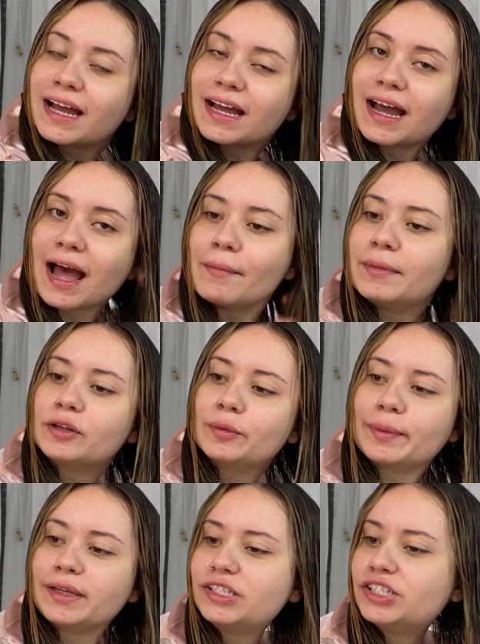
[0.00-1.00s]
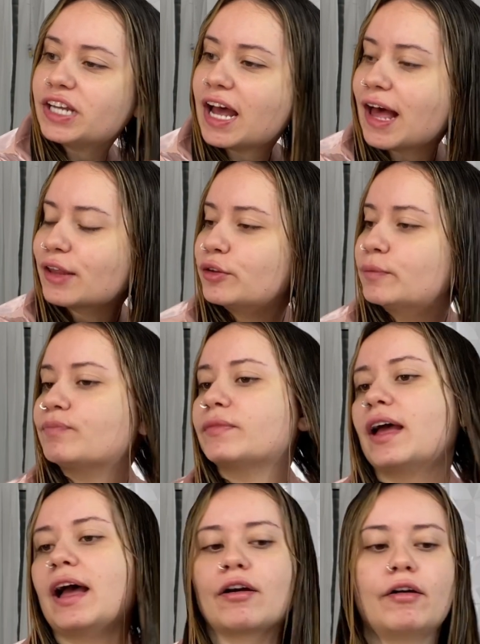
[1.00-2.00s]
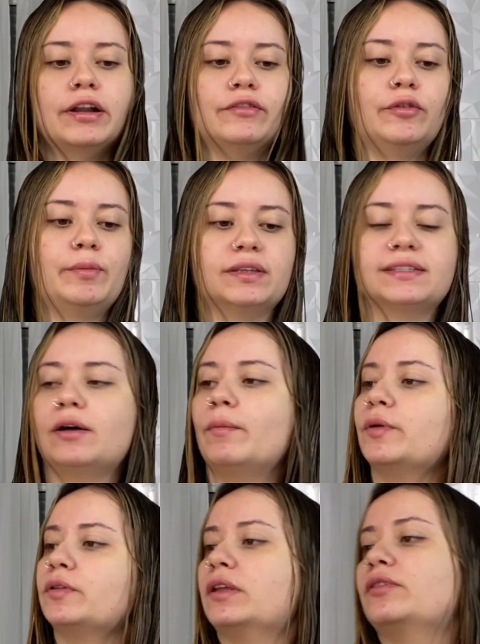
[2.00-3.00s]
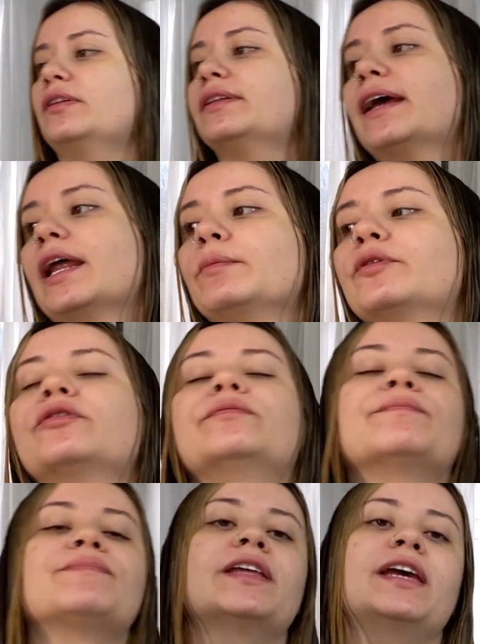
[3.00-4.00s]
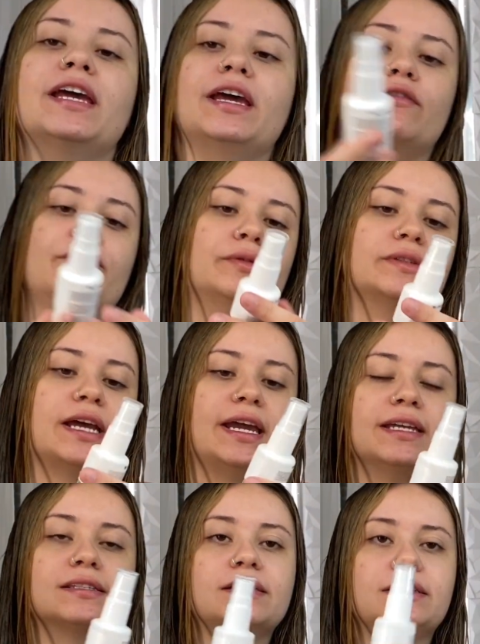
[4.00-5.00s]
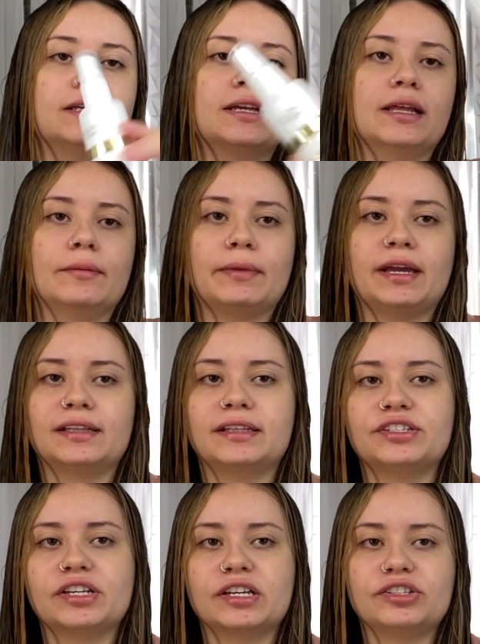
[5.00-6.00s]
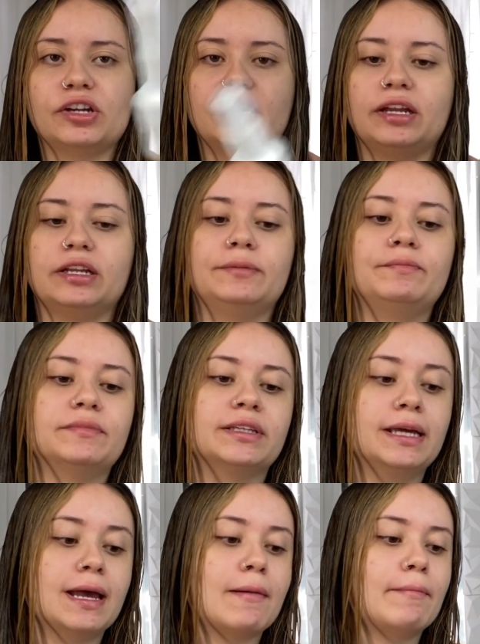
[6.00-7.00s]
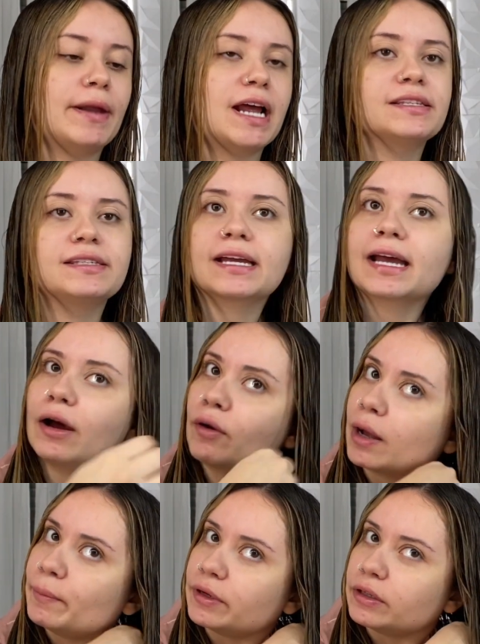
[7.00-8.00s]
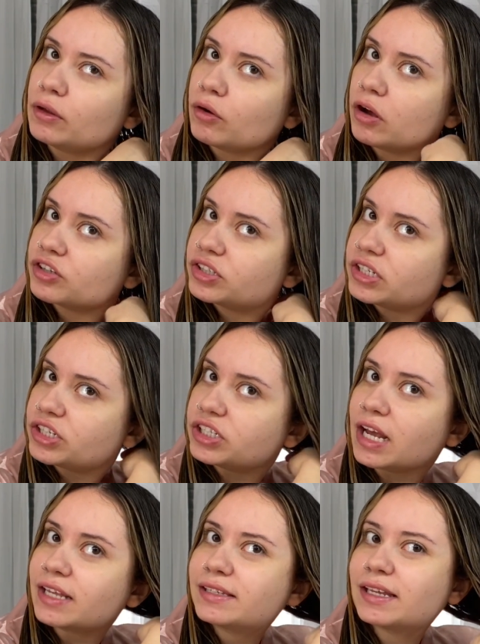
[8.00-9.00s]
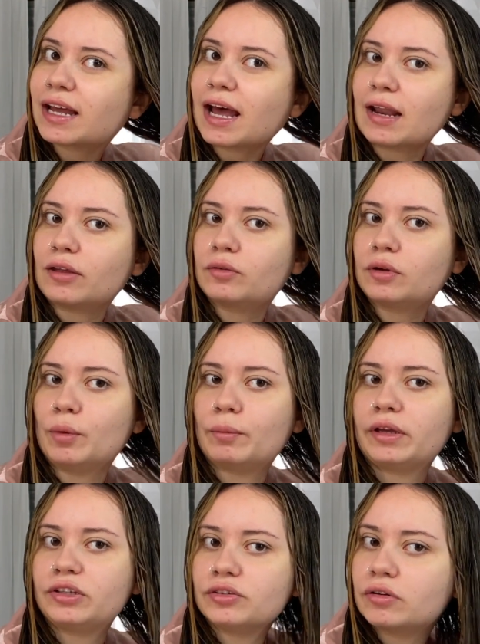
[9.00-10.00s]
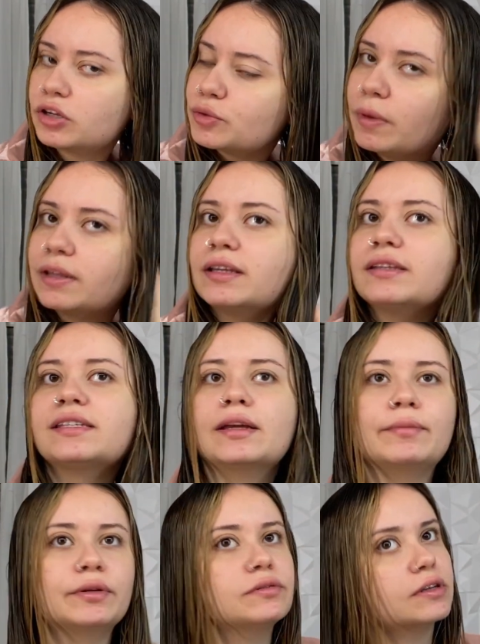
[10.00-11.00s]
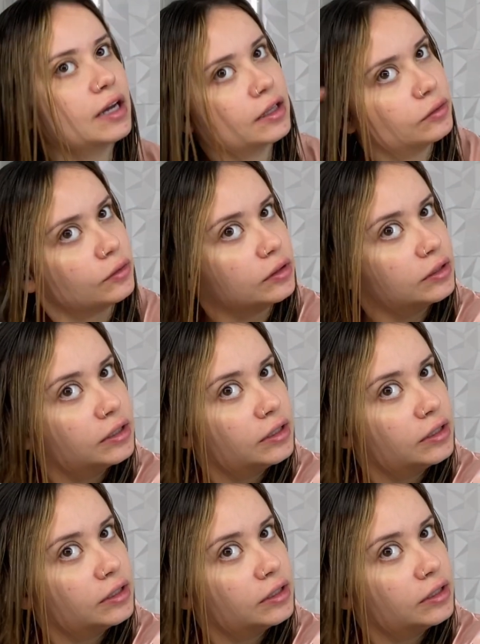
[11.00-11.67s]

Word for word: Cabelo penteado, agora eu vou passar um protetor térmico. Eu vou usar esse daqui, que também é da Jax Janine pra secar o cabelo. Eu não gosto de deixar secar naturalmente, eu gosto de bater sempre o secador.